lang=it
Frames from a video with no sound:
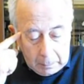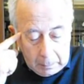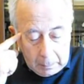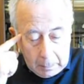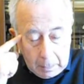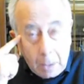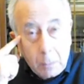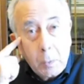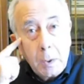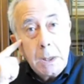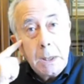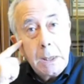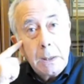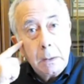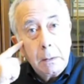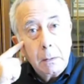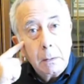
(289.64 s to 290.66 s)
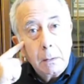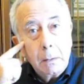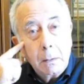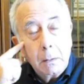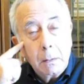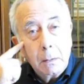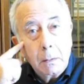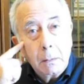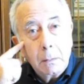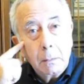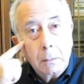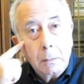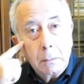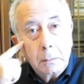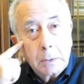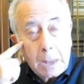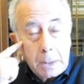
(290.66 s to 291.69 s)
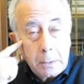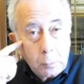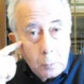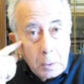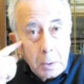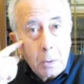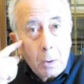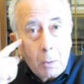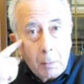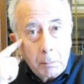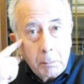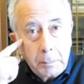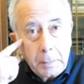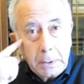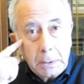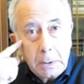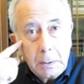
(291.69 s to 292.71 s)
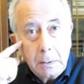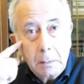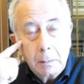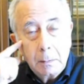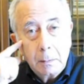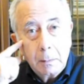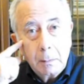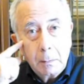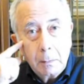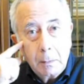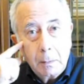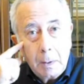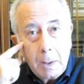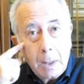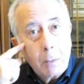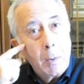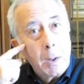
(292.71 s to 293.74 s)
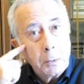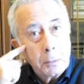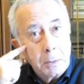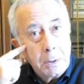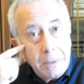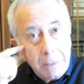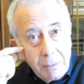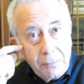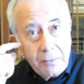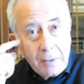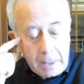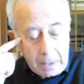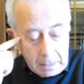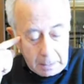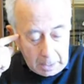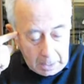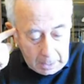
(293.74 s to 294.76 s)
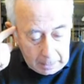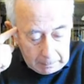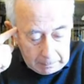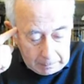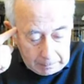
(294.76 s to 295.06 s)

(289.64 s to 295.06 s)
E quindi tra i tuoi compiti è quello di difendere